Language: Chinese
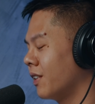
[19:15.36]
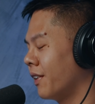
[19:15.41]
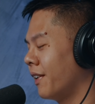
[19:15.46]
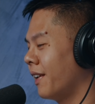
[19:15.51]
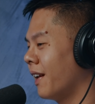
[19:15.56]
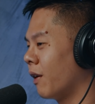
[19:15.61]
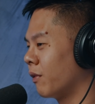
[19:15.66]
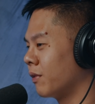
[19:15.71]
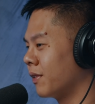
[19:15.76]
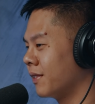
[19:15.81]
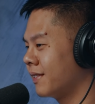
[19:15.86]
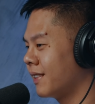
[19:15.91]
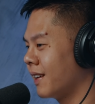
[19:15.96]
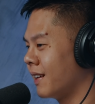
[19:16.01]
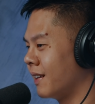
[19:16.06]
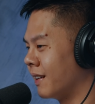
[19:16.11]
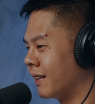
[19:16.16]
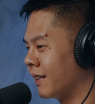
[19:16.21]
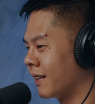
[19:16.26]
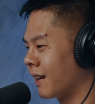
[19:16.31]
很老的
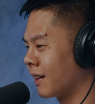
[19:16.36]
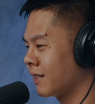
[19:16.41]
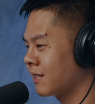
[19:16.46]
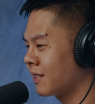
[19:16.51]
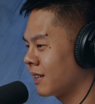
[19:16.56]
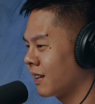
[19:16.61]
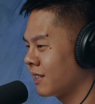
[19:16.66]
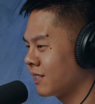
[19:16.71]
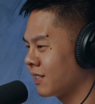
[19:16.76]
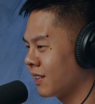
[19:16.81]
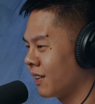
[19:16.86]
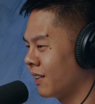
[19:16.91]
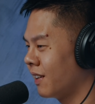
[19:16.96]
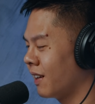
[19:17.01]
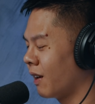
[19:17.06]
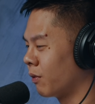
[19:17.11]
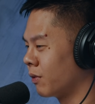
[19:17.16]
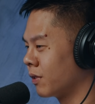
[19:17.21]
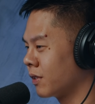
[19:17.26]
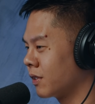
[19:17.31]
电影啊，唱那些
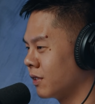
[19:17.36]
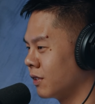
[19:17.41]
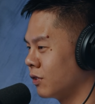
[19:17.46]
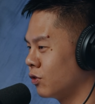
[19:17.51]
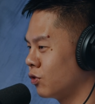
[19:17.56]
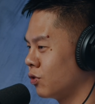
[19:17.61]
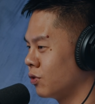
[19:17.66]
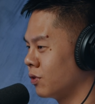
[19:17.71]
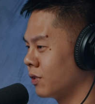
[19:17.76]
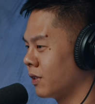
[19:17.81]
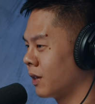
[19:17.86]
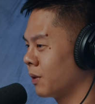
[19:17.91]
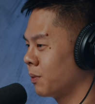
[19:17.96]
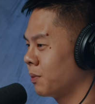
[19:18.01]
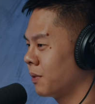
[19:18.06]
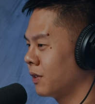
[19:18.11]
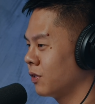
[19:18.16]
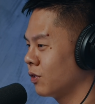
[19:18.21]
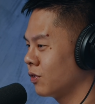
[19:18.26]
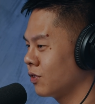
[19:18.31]
很老的歌曲啊，
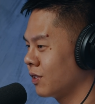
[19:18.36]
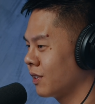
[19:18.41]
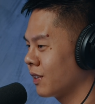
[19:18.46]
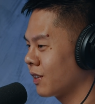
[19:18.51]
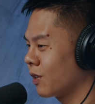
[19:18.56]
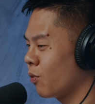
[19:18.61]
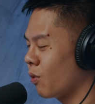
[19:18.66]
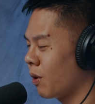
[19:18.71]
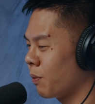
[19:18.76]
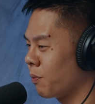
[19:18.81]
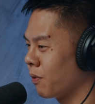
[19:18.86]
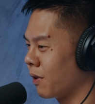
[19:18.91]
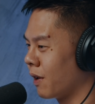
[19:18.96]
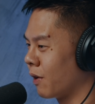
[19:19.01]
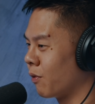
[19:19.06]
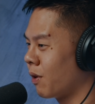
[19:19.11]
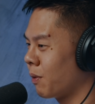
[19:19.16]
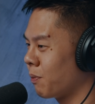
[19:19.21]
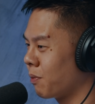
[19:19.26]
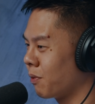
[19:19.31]
不然就是那个忘不
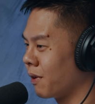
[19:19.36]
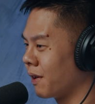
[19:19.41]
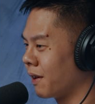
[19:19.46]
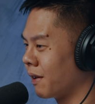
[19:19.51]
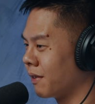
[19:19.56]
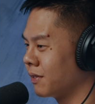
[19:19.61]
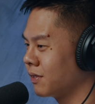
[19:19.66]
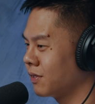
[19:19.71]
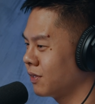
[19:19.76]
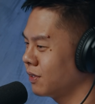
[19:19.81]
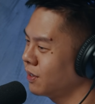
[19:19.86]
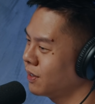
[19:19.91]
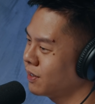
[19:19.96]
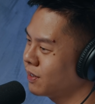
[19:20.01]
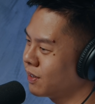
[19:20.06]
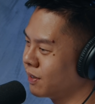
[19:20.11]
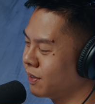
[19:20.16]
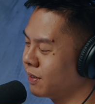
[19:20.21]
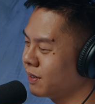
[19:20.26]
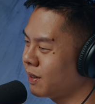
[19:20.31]
了这些，
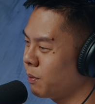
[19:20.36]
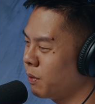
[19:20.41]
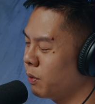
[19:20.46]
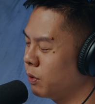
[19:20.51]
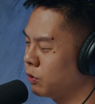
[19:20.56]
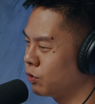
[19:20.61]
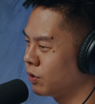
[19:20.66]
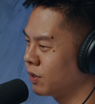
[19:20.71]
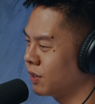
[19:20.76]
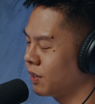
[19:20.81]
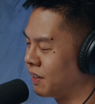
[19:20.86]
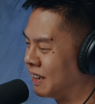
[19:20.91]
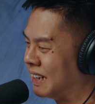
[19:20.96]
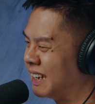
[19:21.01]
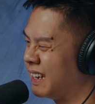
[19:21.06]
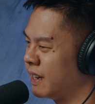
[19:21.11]
可能他们会觉得很